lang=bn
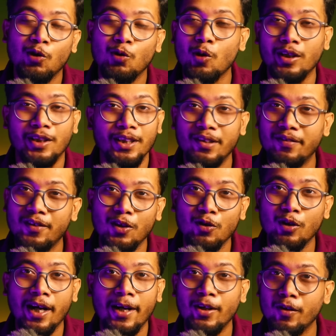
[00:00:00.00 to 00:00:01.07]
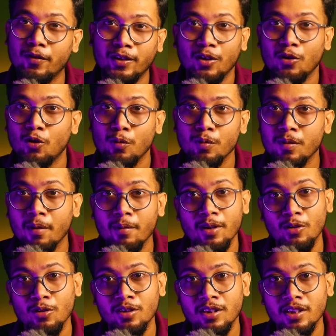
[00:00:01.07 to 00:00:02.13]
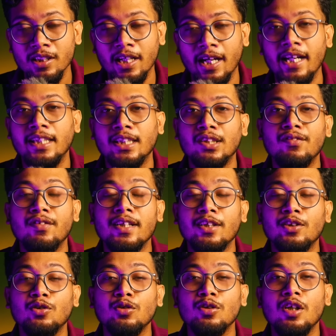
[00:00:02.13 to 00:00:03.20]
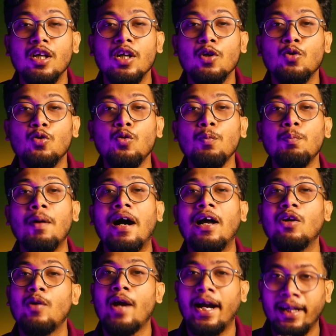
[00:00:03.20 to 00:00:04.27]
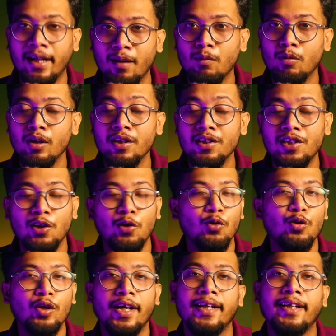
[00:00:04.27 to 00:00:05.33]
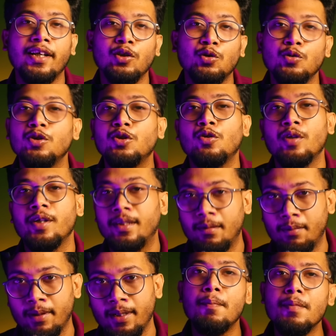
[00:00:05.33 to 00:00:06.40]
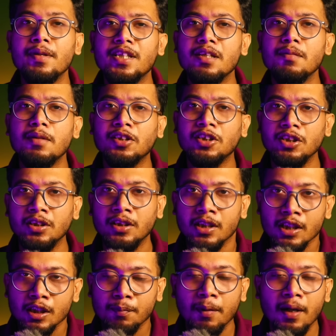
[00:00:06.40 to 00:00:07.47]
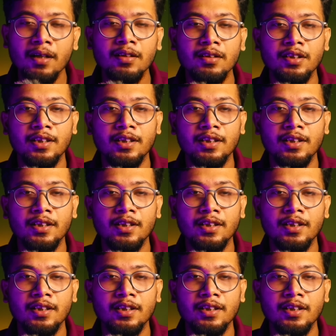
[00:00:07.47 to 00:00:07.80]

তো অজয় দেবগানও কাইন্ড অফ সেরকমইভাবে এগোচ্ছে খালি অজয় দেবগান একজন খুব ভালো অ্যাক্টর বলে যে কোনো ক্যারেক্টারে সুইচ করে যেতে পারে মিতিন মাসির থার্ড পার্ট